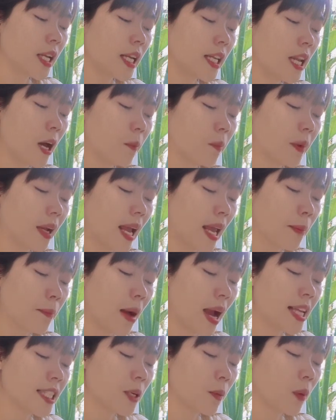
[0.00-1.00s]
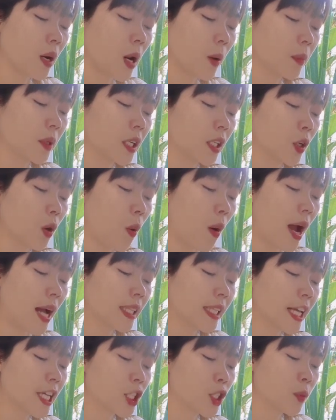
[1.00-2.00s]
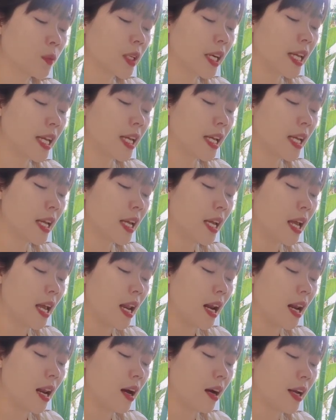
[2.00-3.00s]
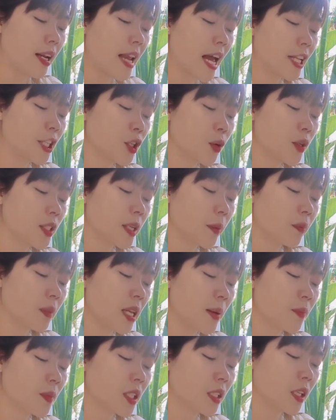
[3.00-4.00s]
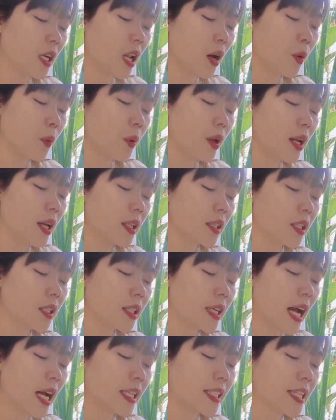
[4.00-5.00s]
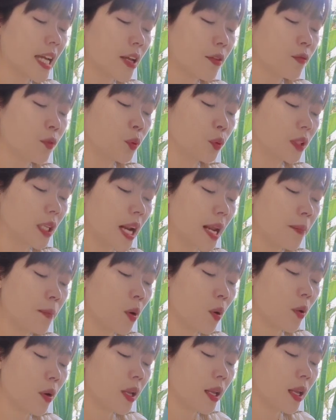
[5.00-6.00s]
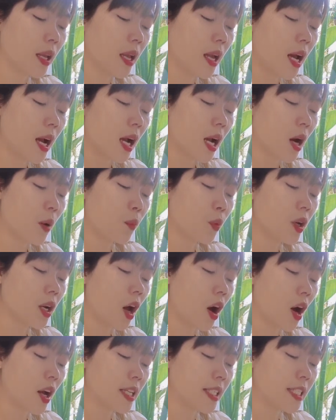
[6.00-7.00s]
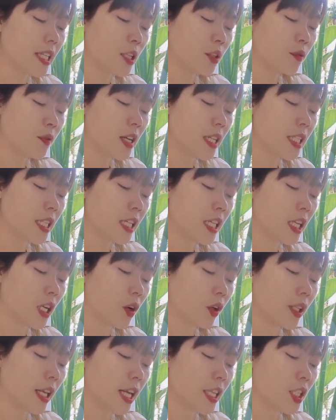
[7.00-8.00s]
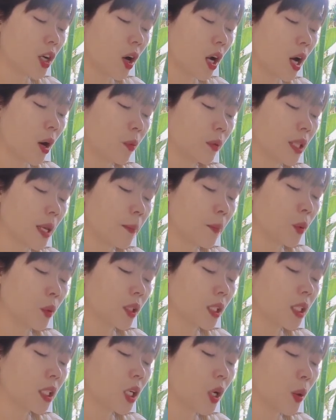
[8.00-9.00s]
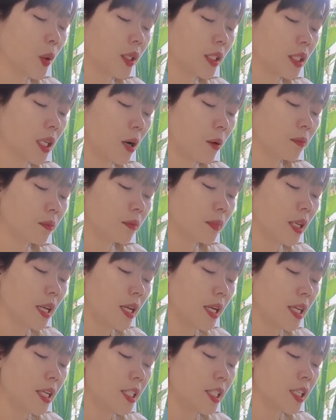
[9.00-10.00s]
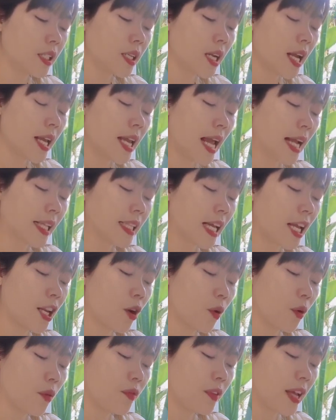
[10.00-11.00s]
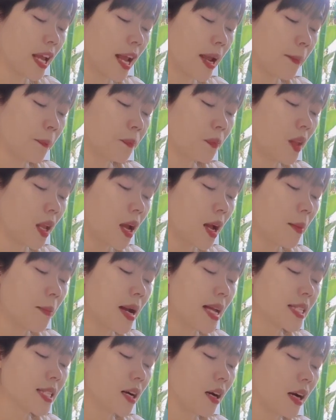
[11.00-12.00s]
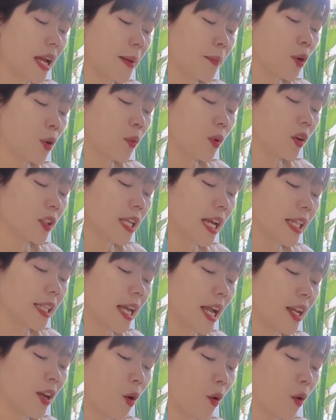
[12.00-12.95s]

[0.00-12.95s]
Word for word: kích động nghẹn mãi trong lồng ngực hóa thành dũng khí, lời đã chôn trong tim từ lâu, tức khắc chạy vụt lên môi. Cậu muốn hỏi Trình Phi Trì có thể cho cậu thêm một cơ hội không? Trước đây anh thay đổi vì em, bây giờ em cũng có thể thay